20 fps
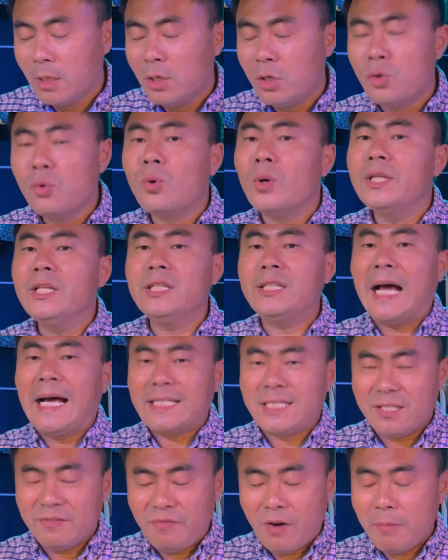如果你打
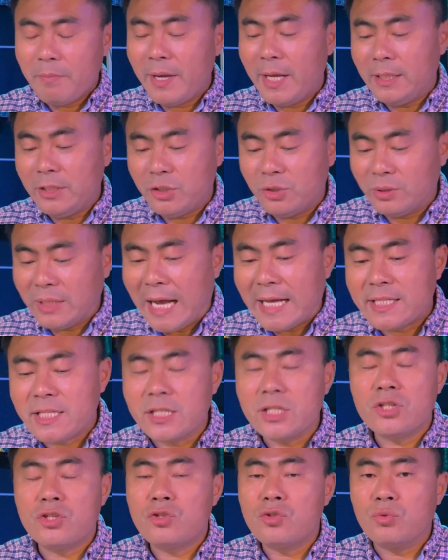字方便，你就打
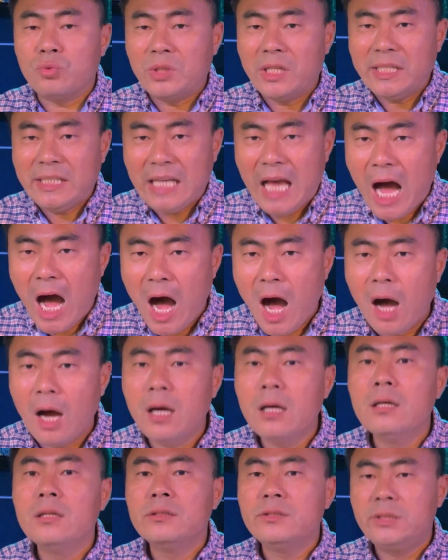字。主的
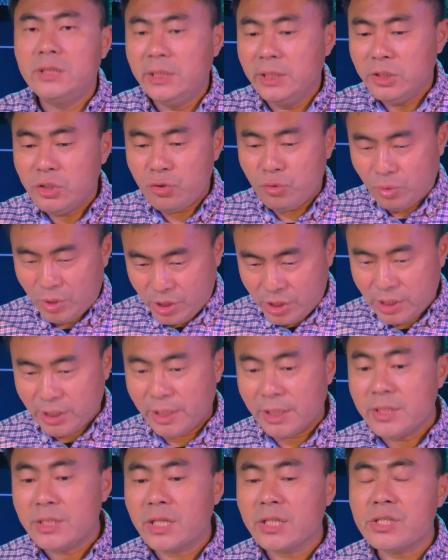羊听主的声
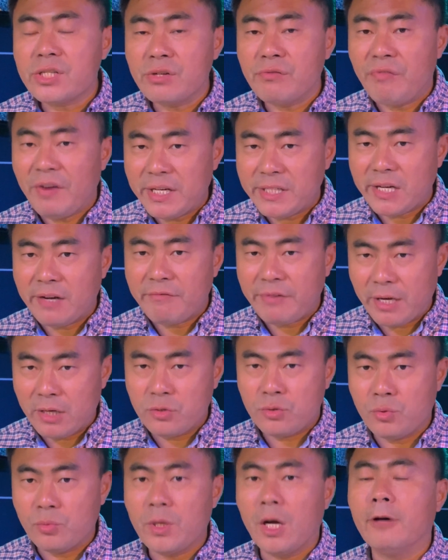音，这个是非常非常
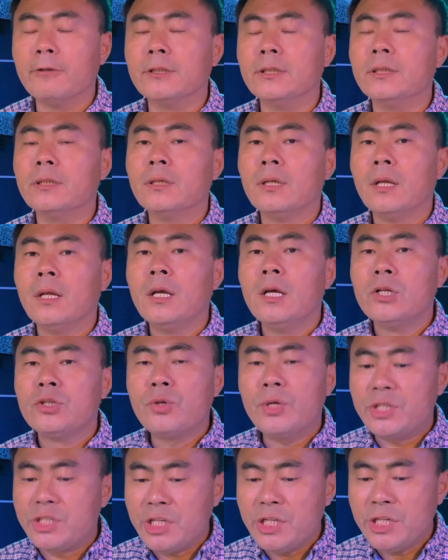重要的。
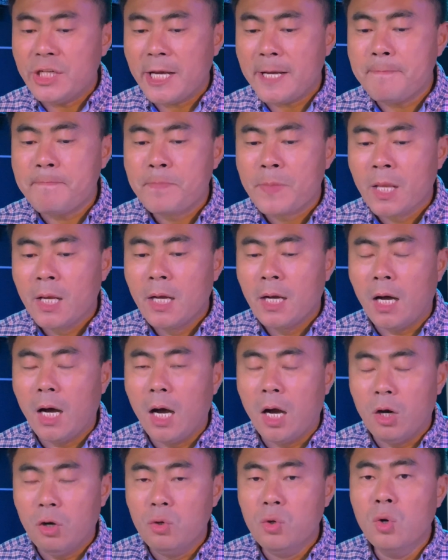所以今天
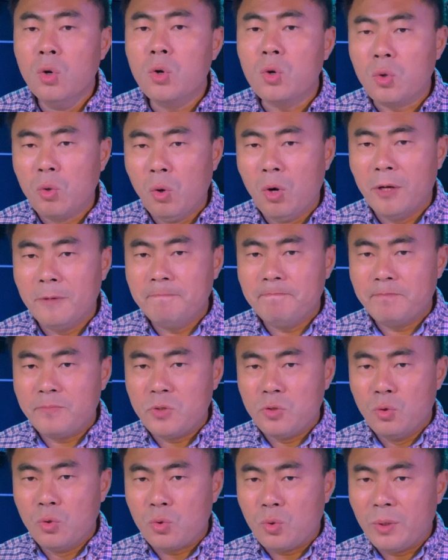啊，如果
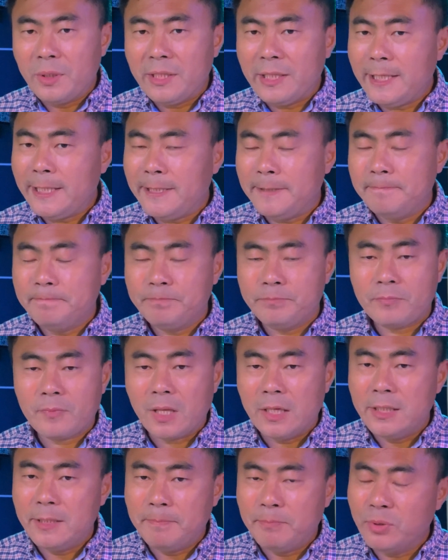如果你
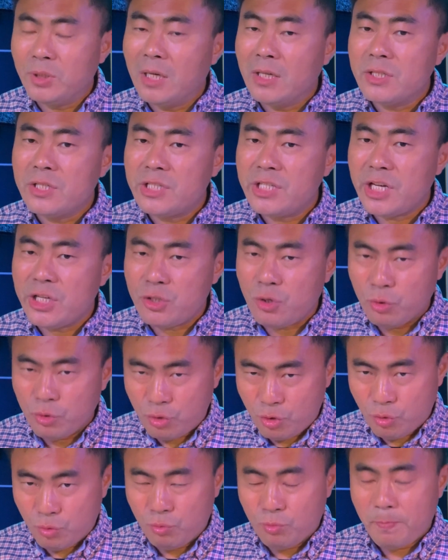啊你不能接受
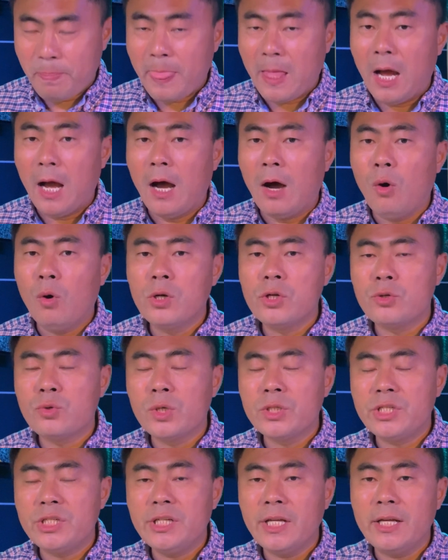主啊，或者
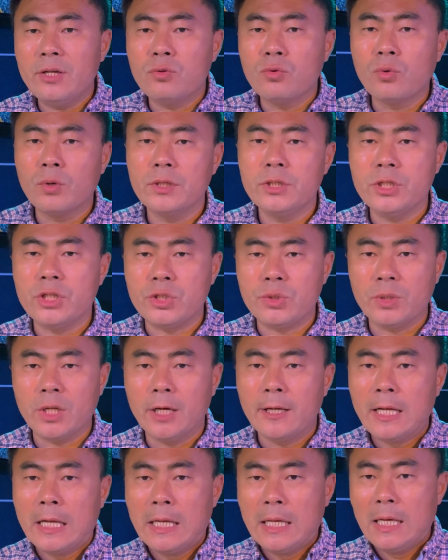说今天如果你觉
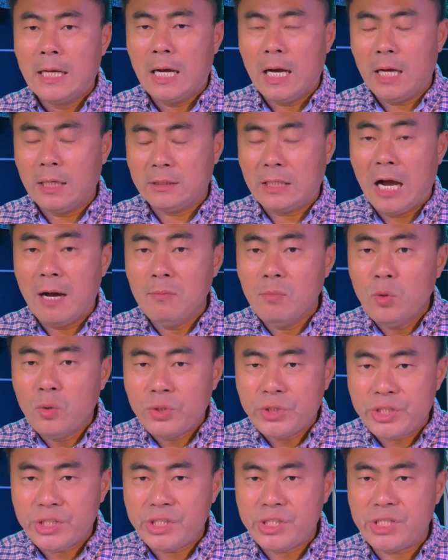得，啊，当牧
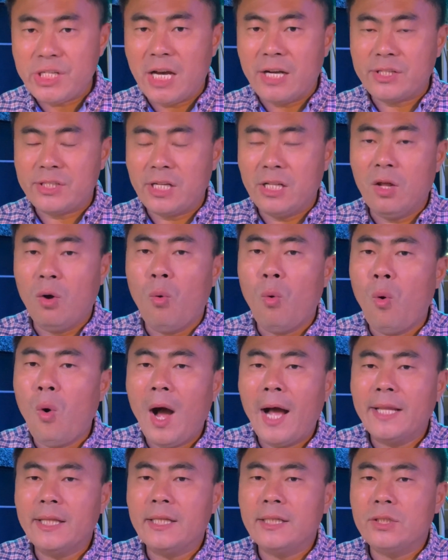师讲神的
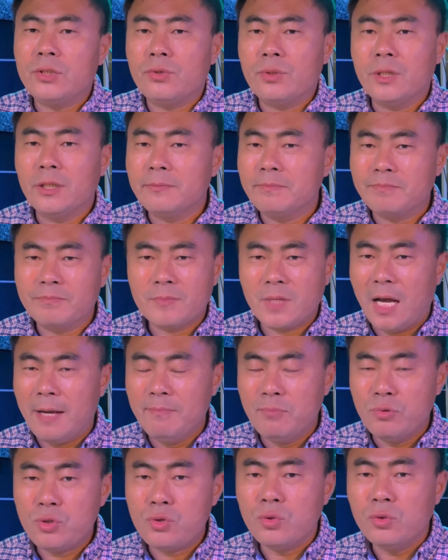话，你觉得很
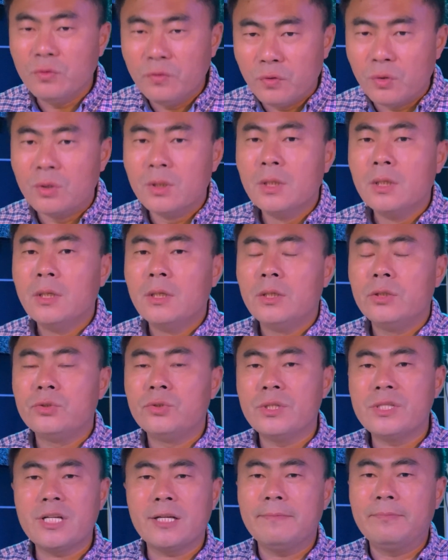不舒服，你觉
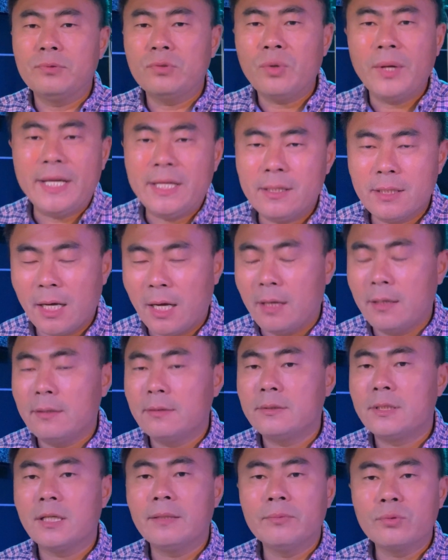得这个不对啊，
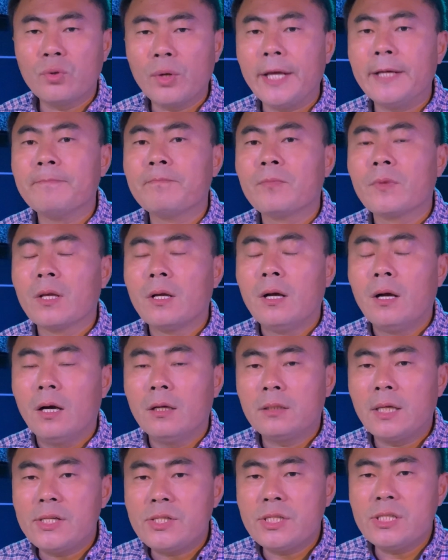这个不对啊。
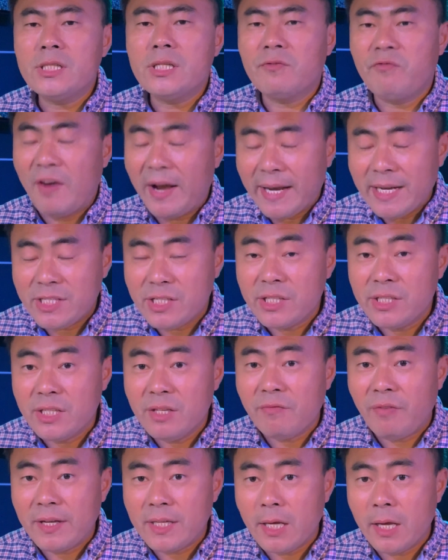但是你翻开圣经，
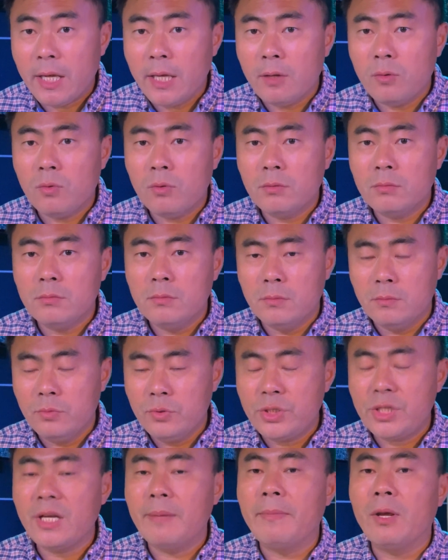你发现，哎呦，牧
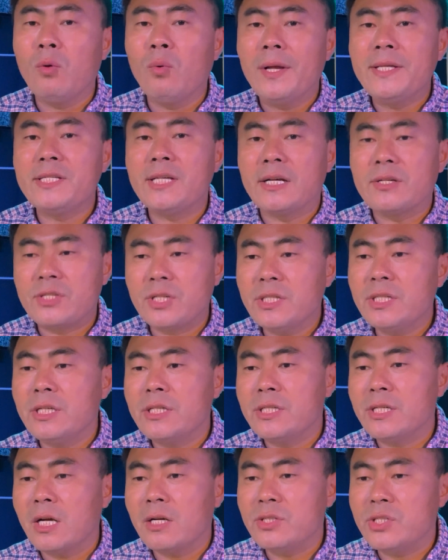师也没乱讲，圣经
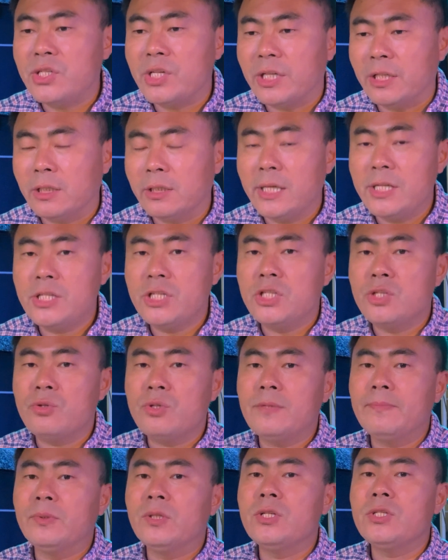也这样写的。但是你就
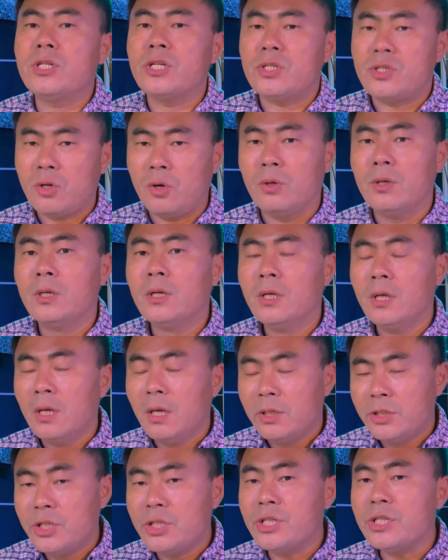是不能接受。
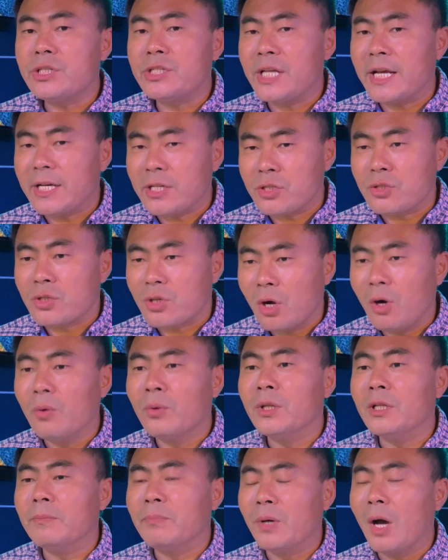其实这个时候，
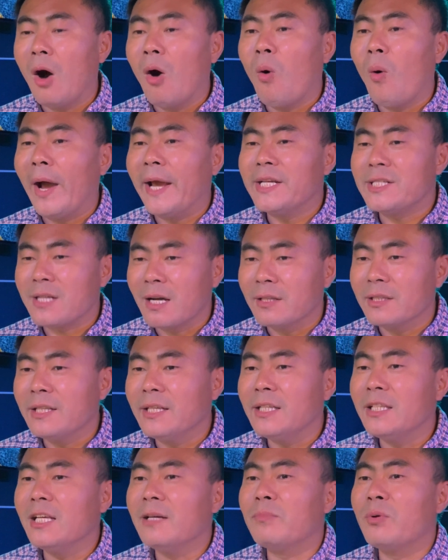你不要怀疑上
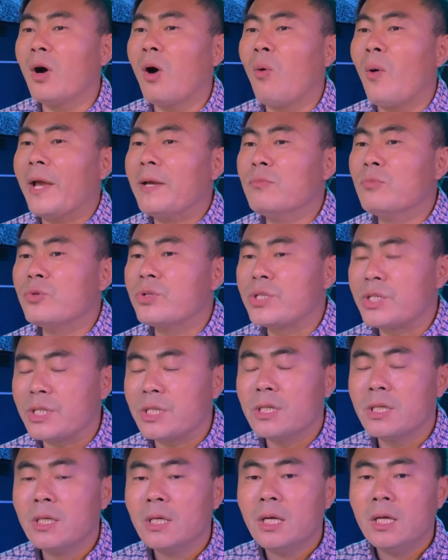帝，你也不要怀疑牧
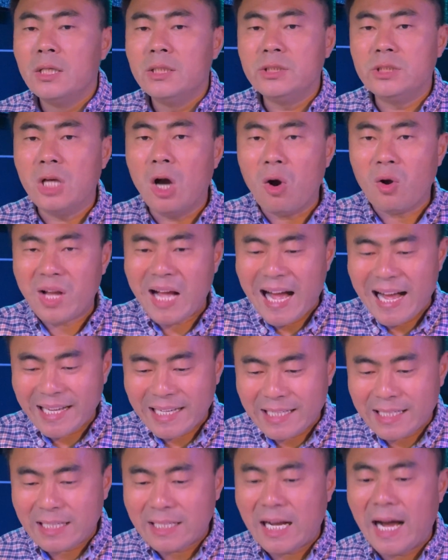师，你要
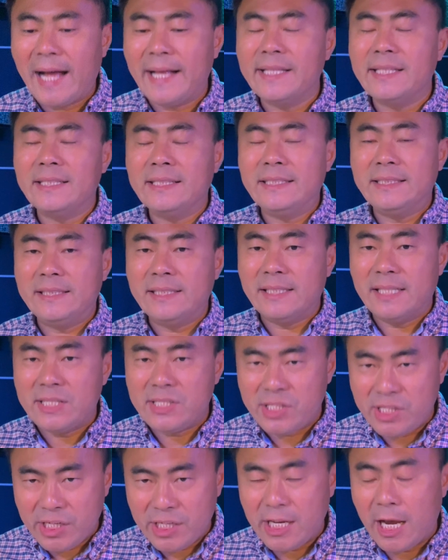看看你自己的
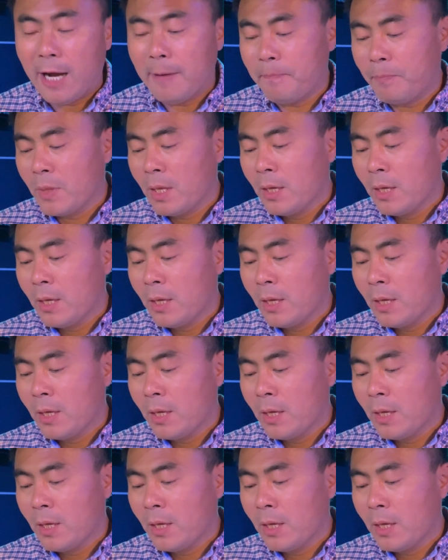信仰。